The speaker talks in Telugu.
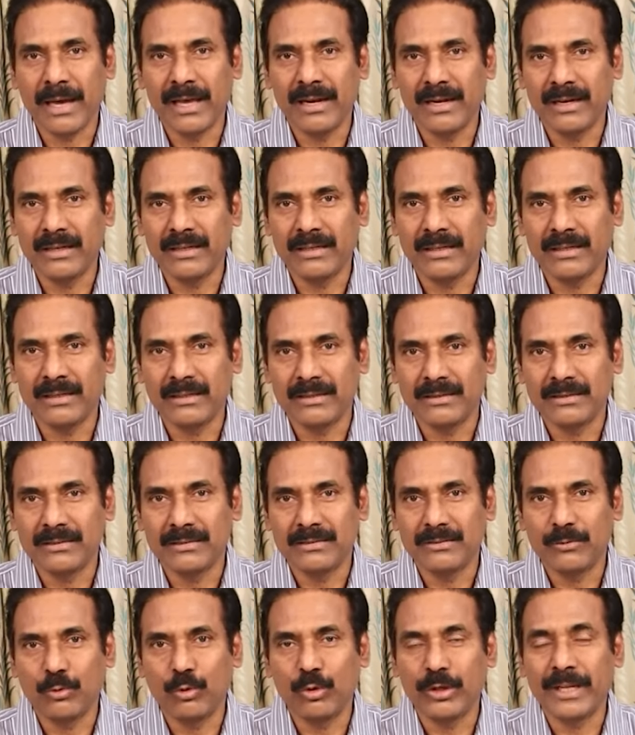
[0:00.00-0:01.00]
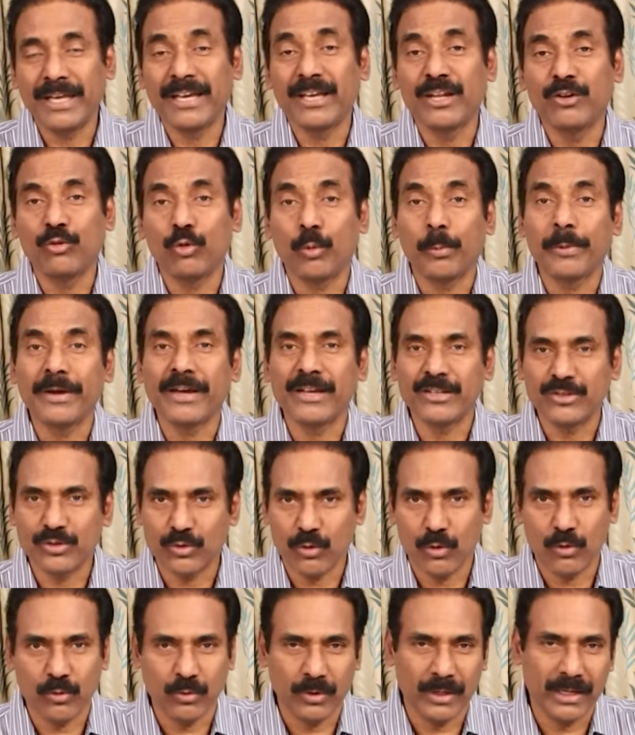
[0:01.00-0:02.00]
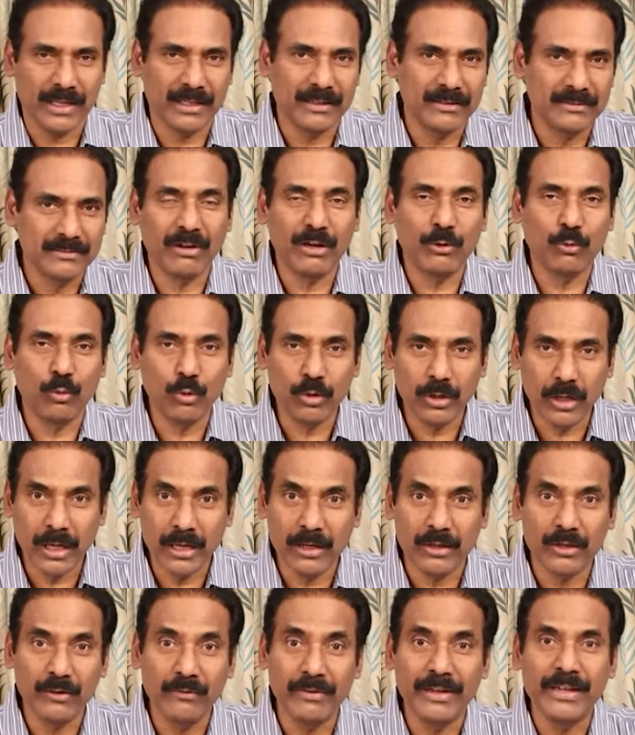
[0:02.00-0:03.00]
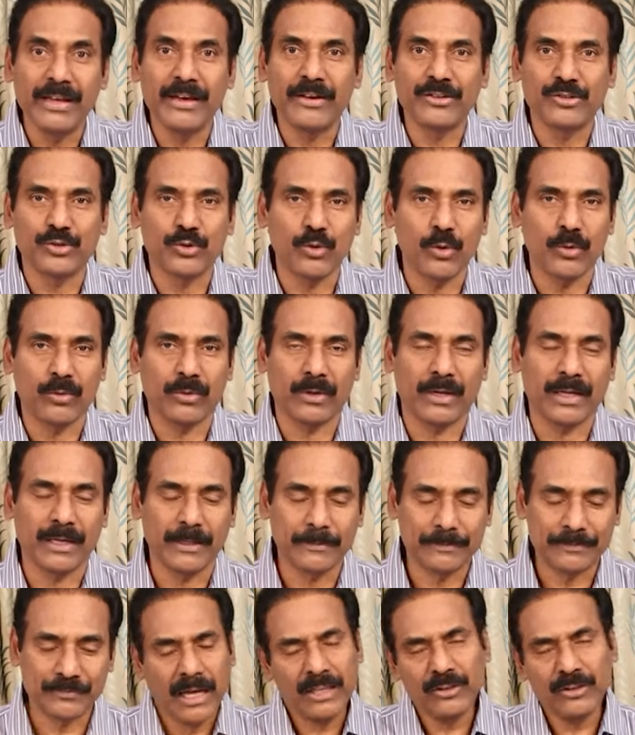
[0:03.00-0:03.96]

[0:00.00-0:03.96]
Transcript: బ్యాలెట్ ఓటింగ్ను ఉపయోగించుకోకుండా వాళ్ళ ఓటు హక్కును వినియోగించుకోకుండా